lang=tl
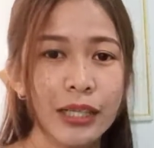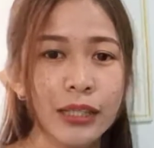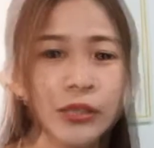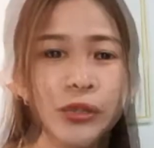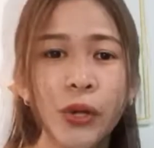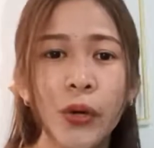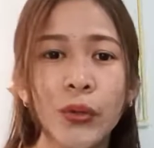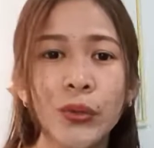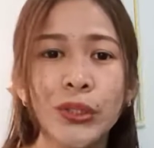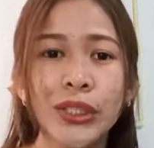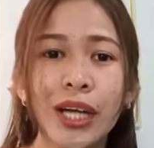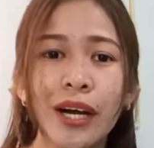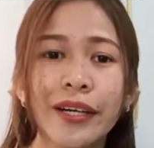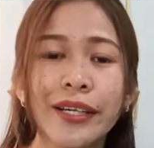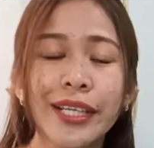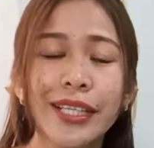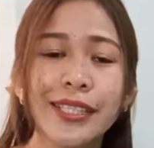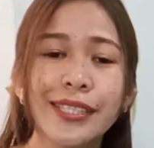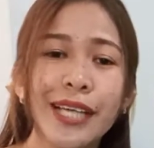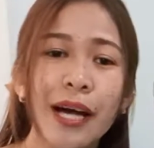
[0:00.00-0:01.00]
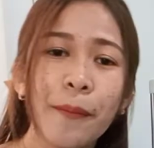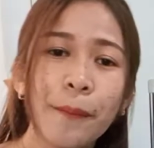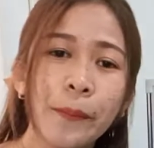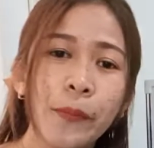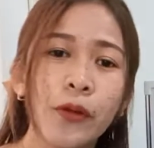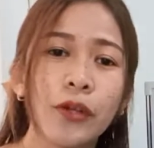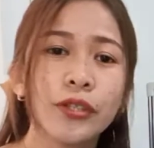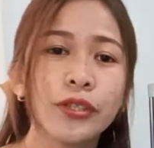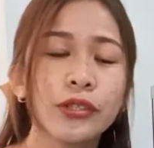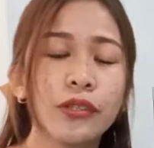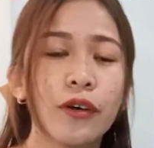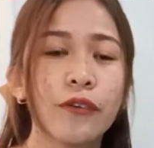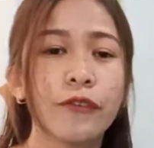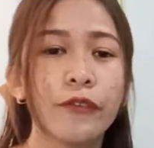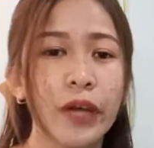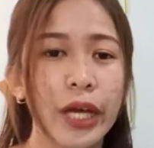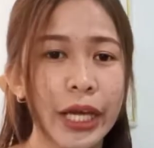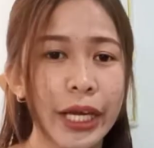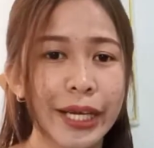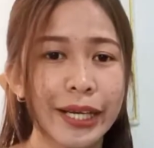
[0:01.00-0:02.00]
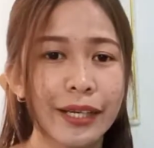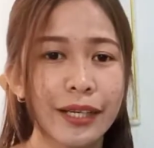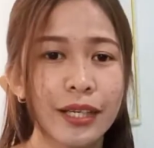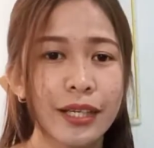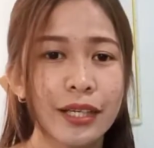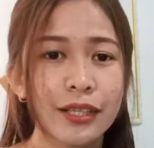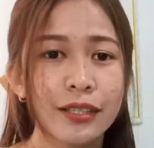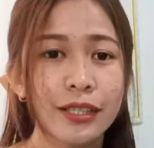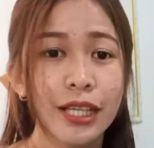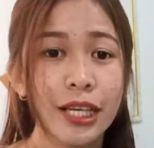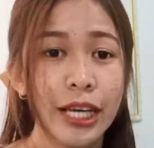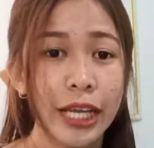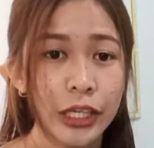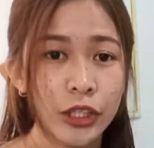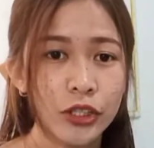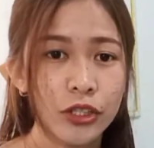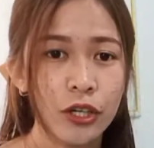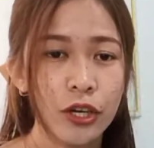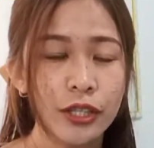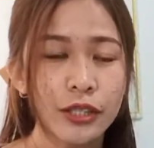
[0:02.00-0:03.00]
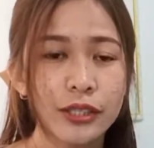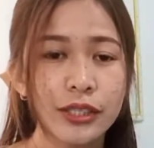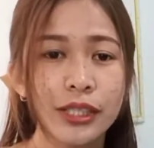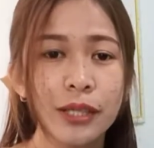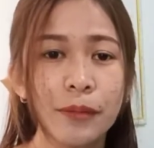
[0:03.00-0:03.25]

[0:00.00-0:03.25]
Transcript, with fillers: So those are examples of a relation.